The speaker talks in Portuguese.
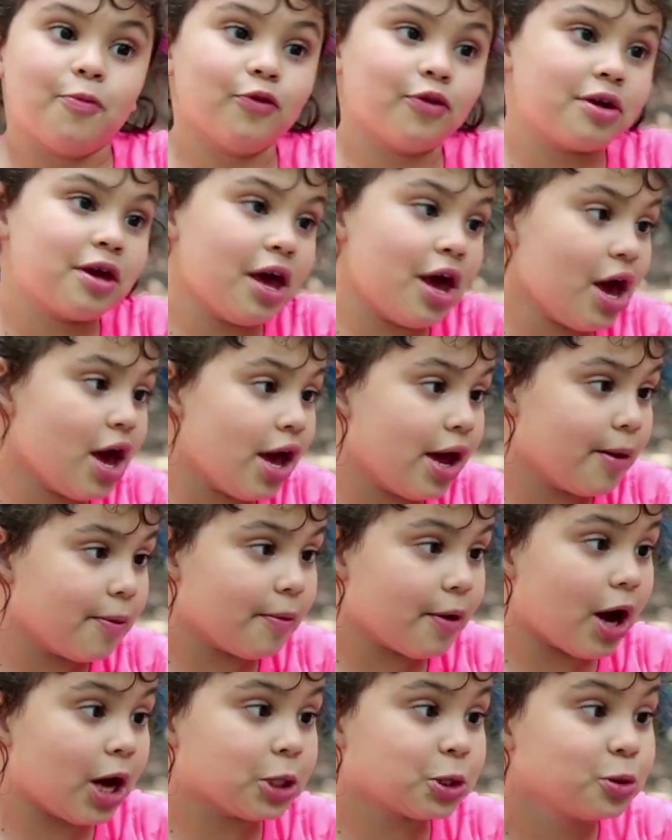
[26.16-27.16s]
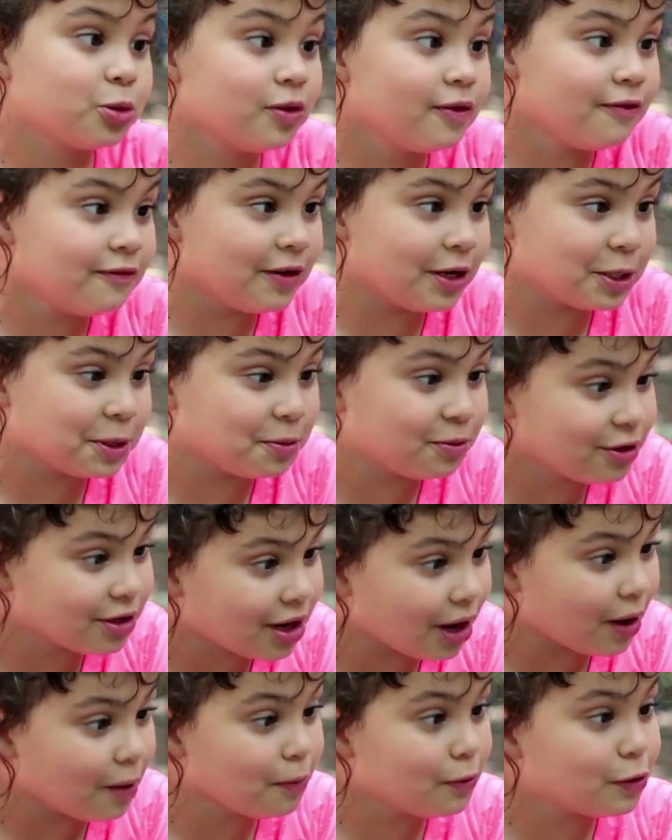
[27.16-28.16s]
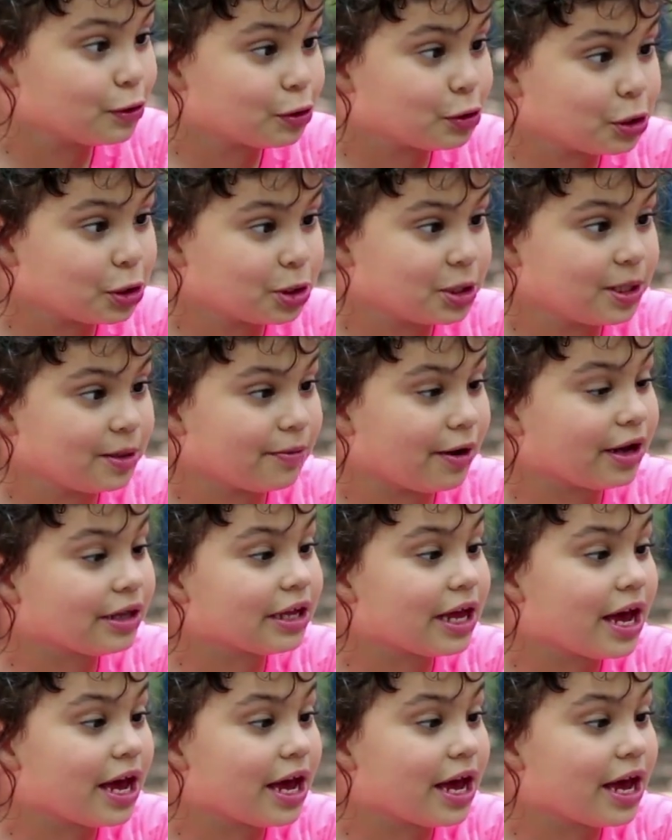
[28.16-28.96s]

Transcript: Porque as nuvens ficam muito em cima